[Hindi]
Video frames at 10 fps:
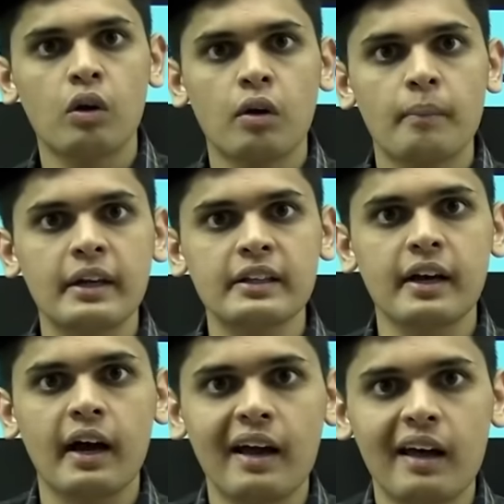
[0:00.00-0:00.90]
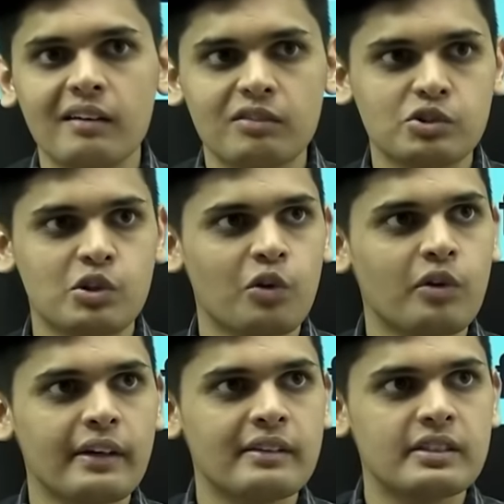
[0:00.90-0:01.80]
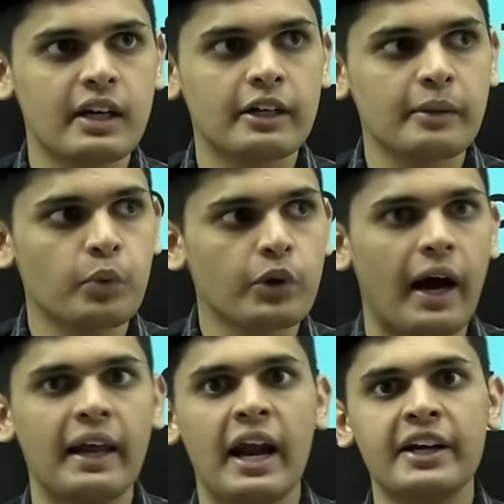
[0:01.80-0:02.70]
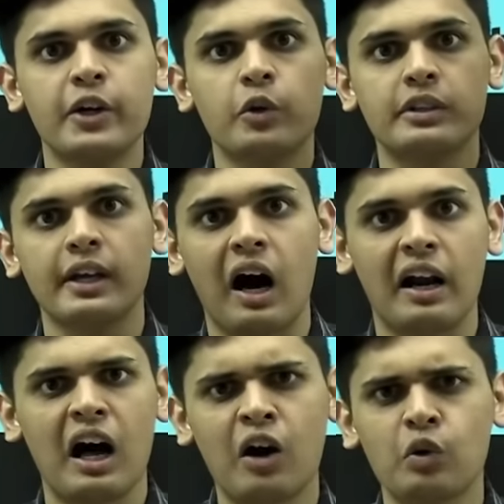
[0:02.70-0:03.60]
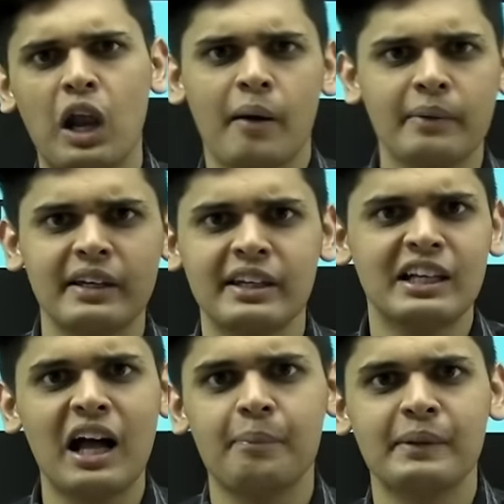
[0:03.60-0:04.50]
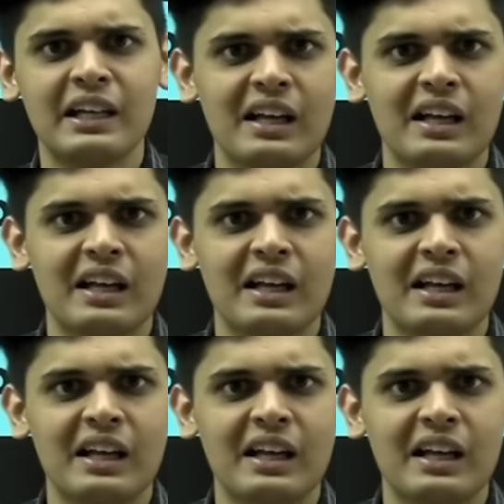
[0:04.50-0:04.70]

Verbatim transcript: मैंने देखा यार कुछ लोगों की एनसीआरटी e पूरी हाईलाइटेड होती है हरा गुलाबी नीला पीला